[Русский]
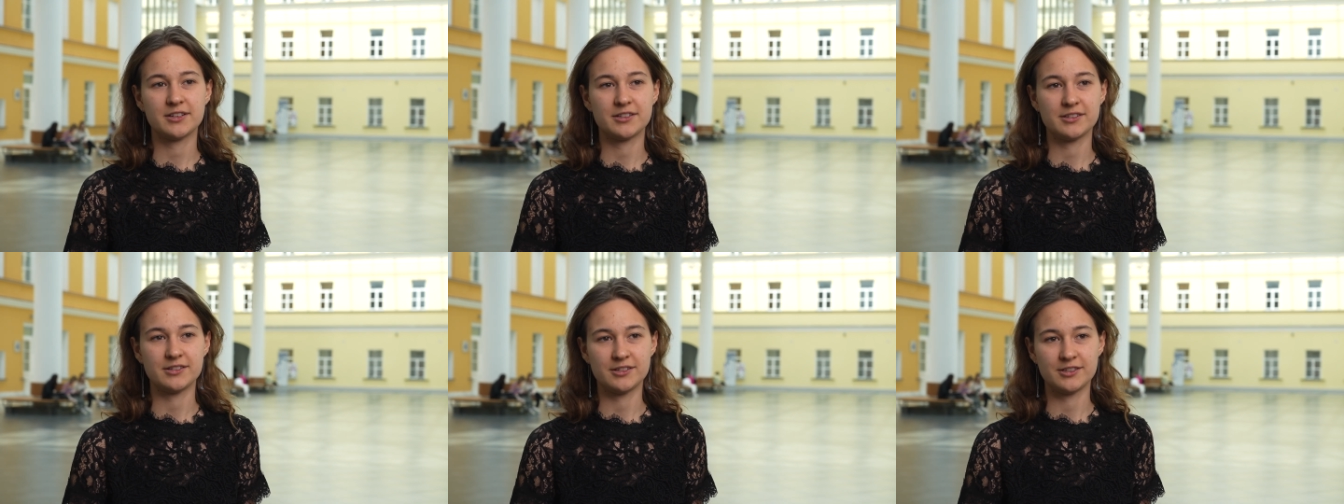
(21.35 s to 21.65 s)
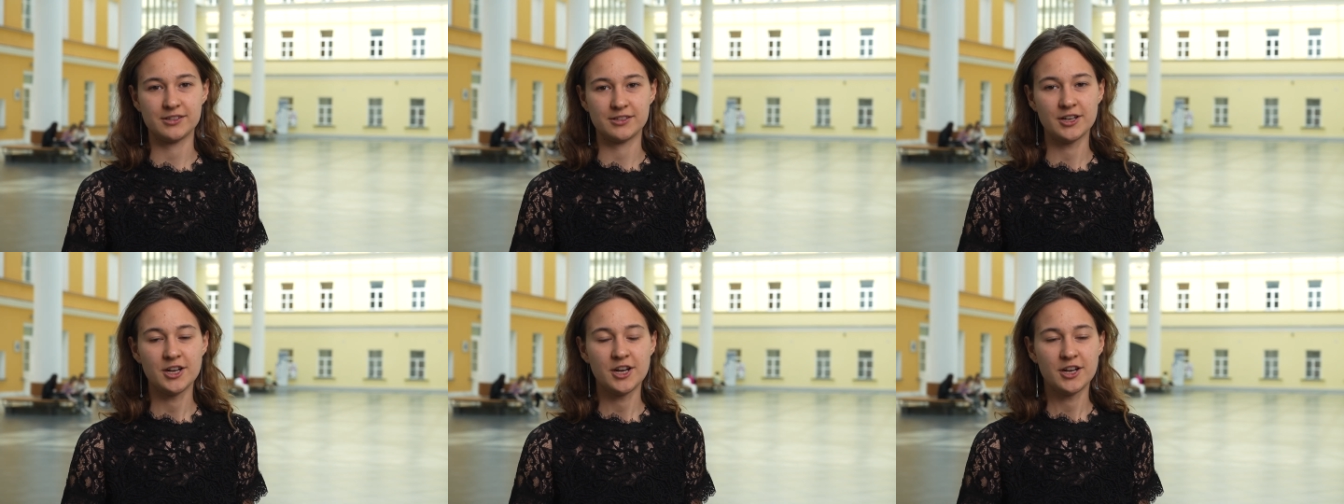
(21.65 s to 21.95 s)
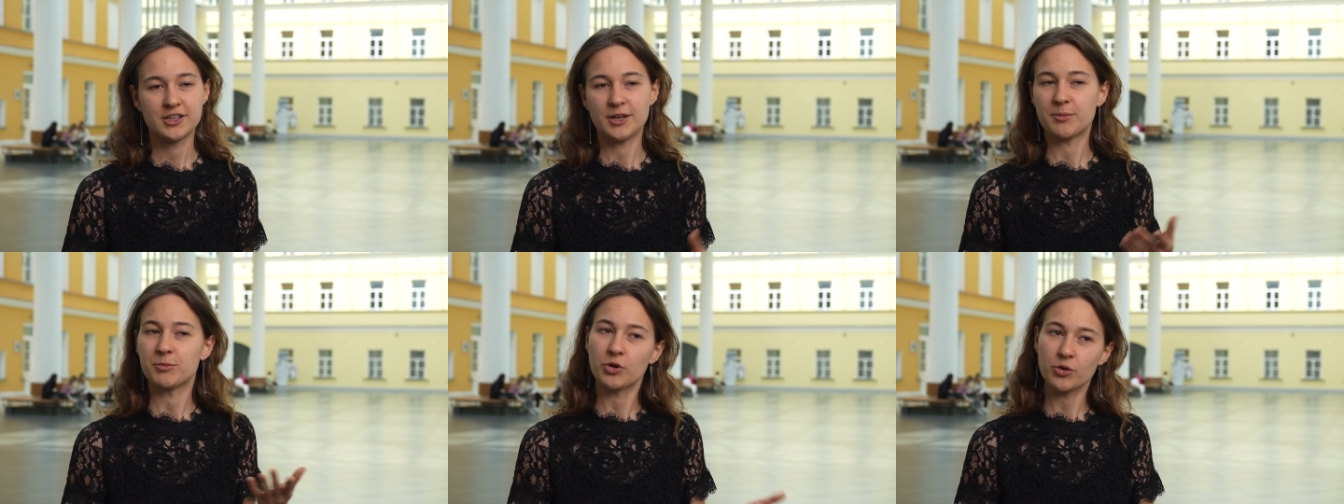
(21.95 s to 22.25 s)
и
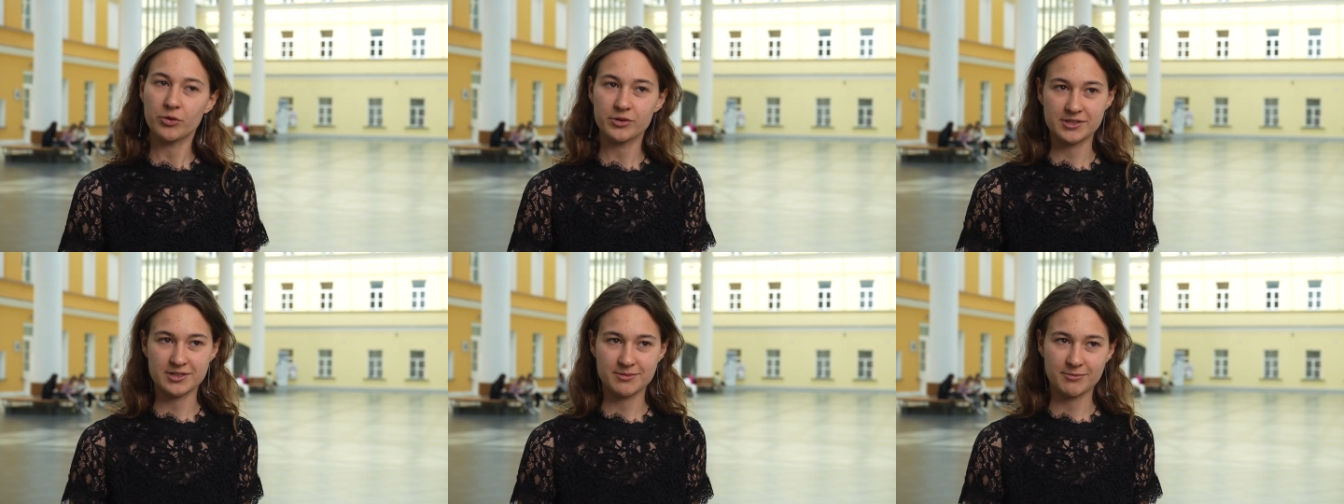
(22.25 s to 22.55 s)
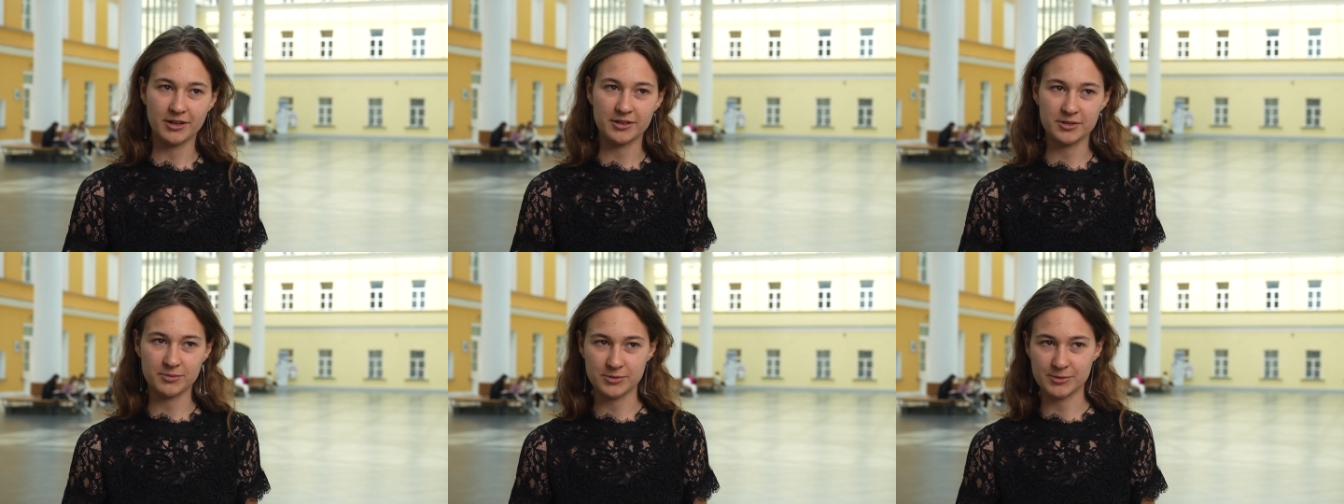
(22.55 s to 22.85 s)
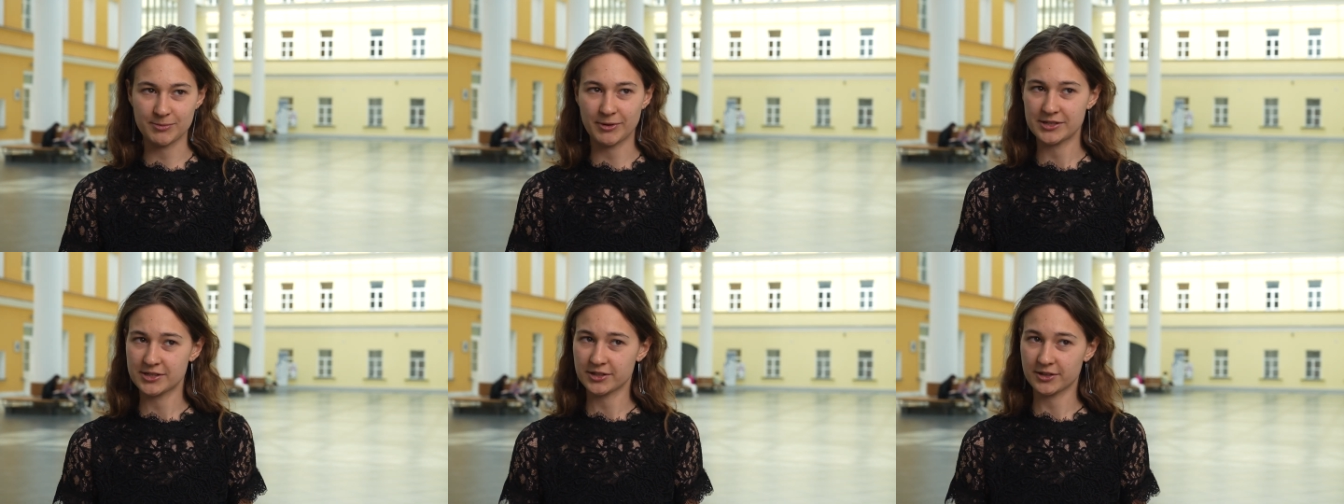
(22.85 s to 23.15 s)
я много занималась
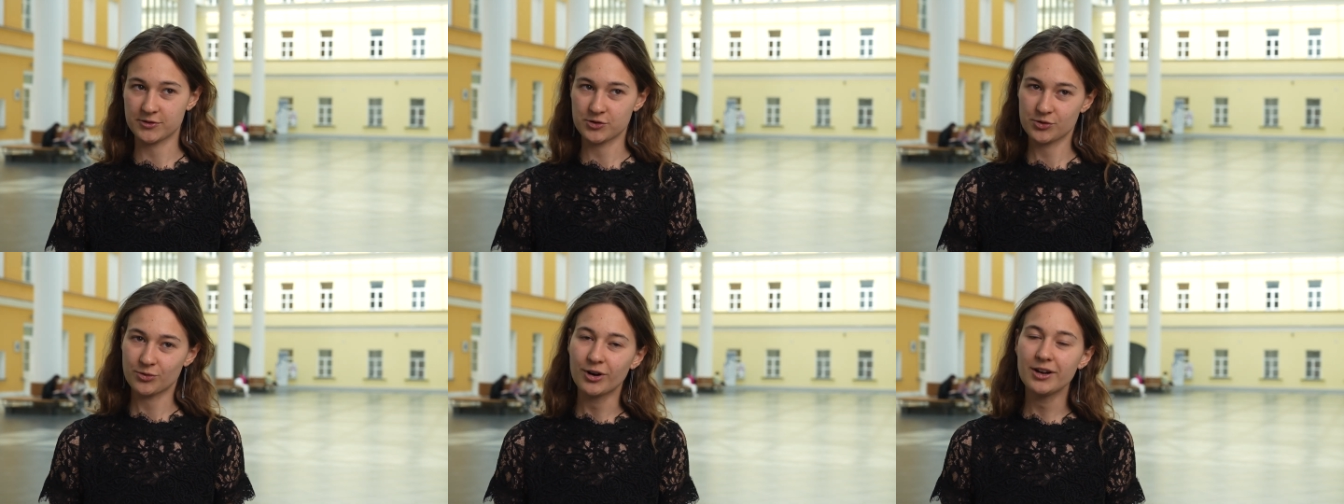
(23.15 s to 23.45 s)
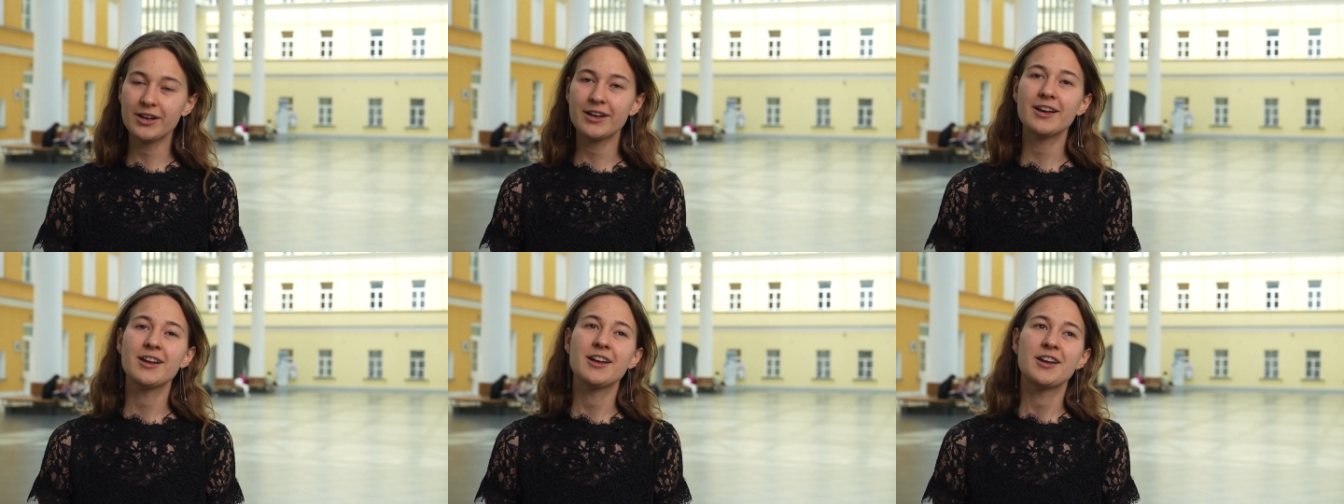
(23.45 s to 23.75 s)
математикой в школе,